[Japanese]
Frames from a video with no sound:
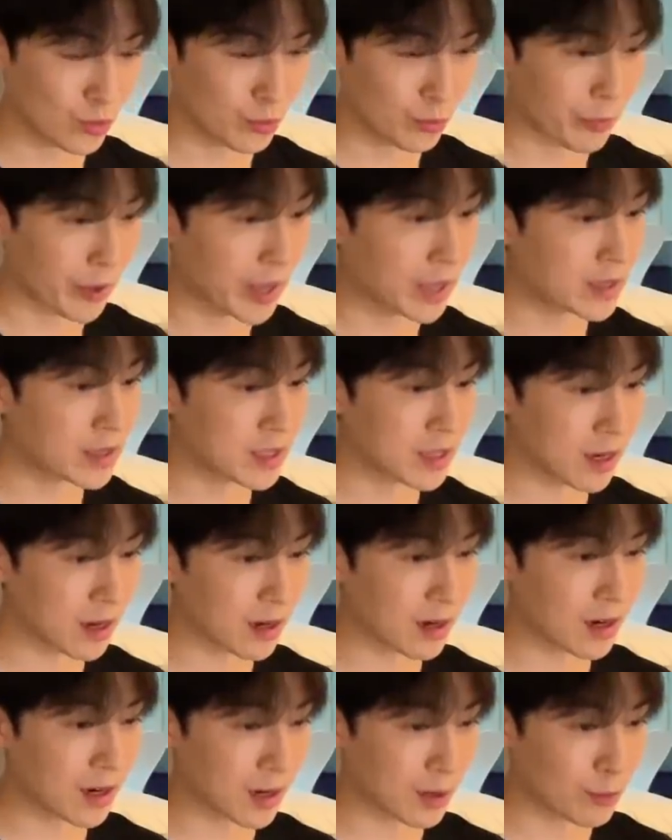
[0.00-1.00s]
メディア
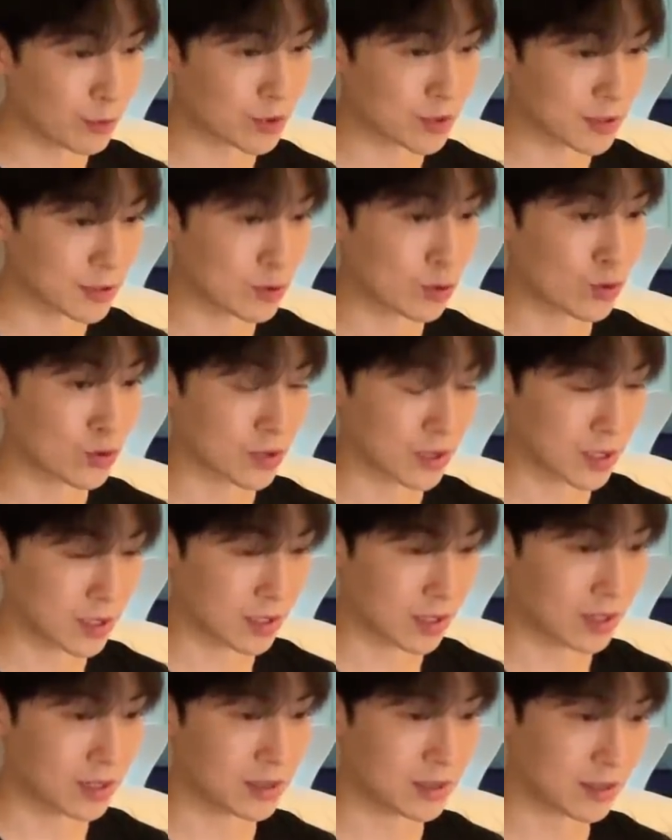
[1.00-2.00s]
からもすごく期
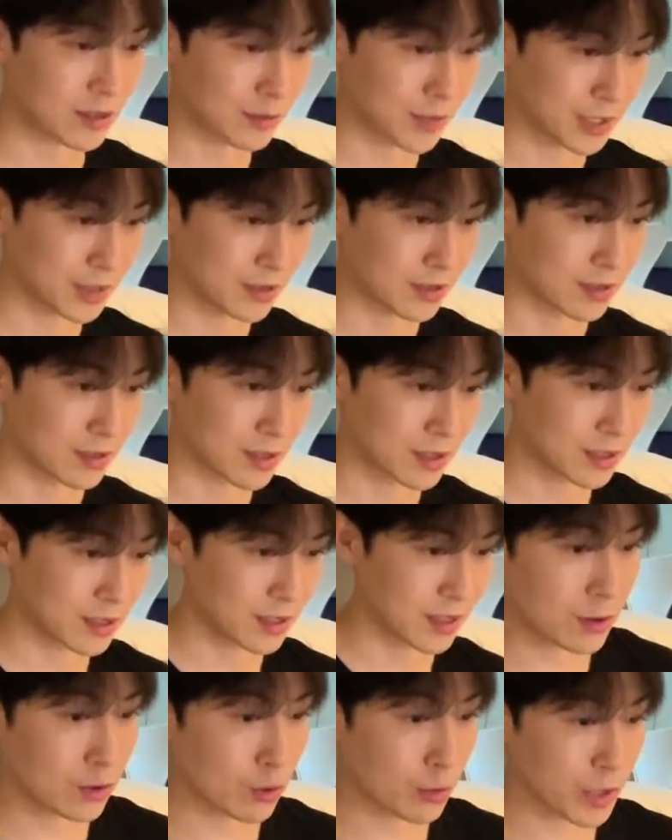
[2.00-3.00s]
待してますし
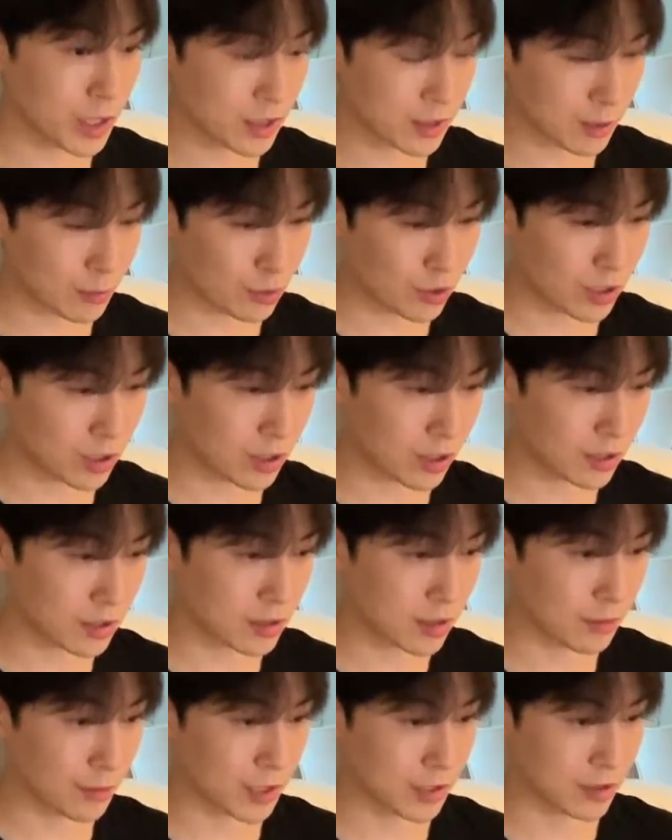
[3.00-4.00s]
ファンの皆さんも期待し
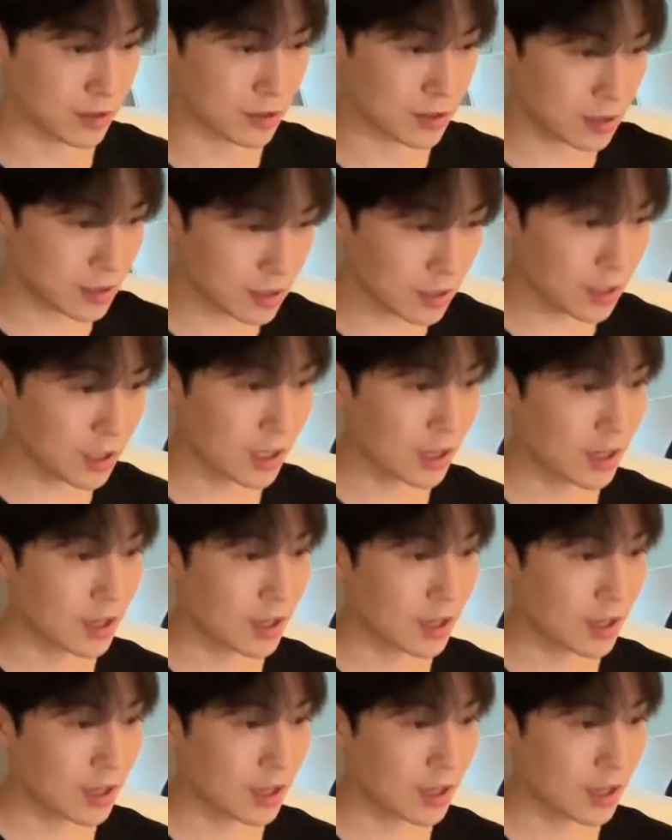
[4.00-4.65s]
てますし